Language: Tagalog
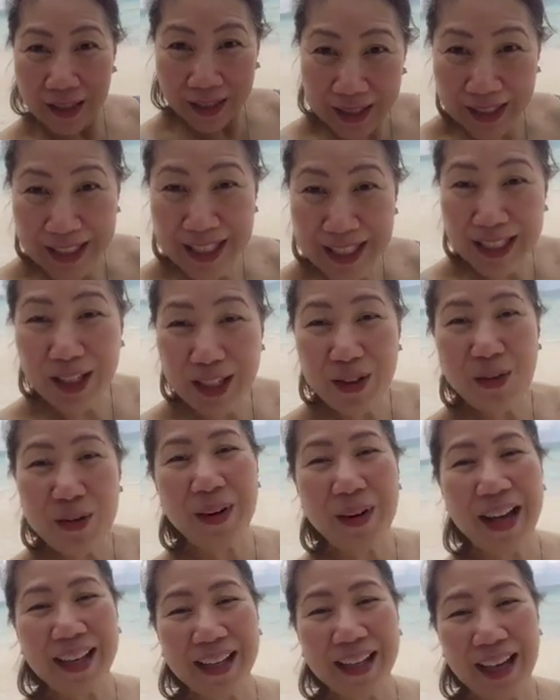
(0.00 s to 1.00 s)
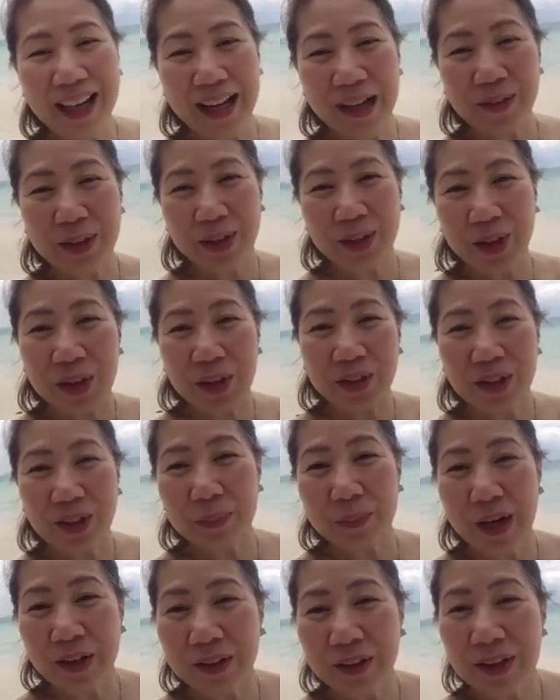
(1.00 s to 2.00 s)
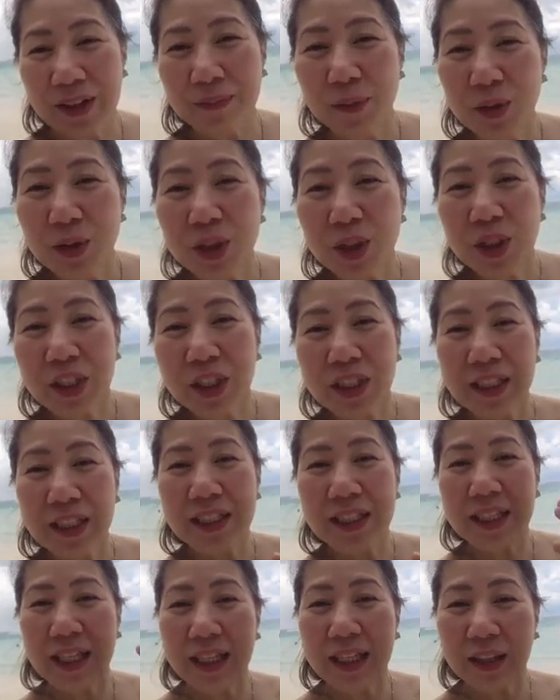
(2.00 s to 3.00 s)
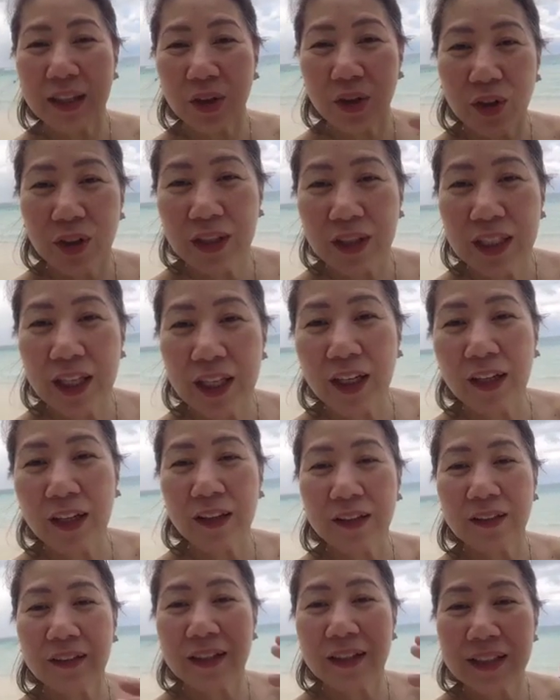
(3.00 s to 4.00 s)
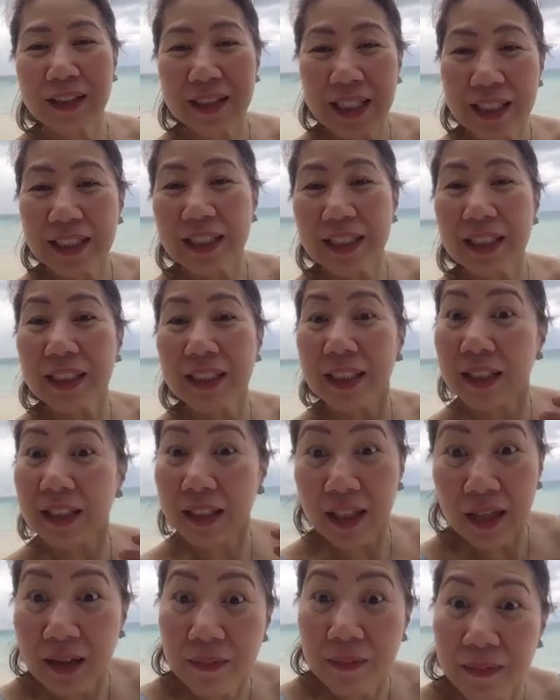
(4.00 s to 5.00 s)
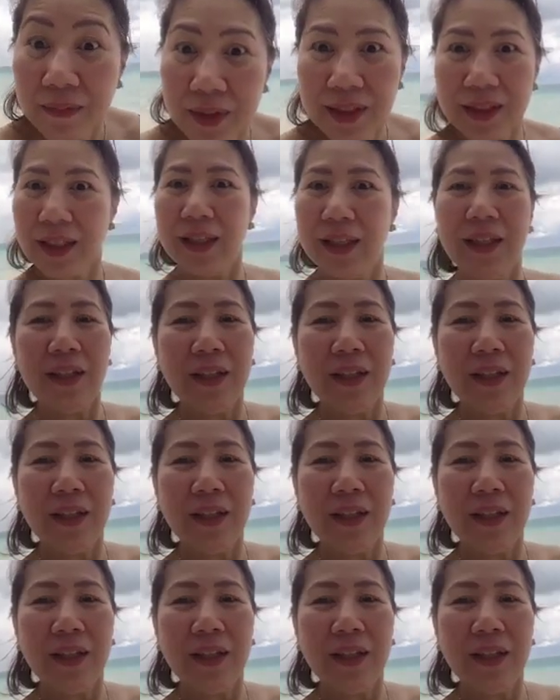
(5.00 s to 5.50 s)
Kaninang umaga, we talked about emotions and all the other diseases that comes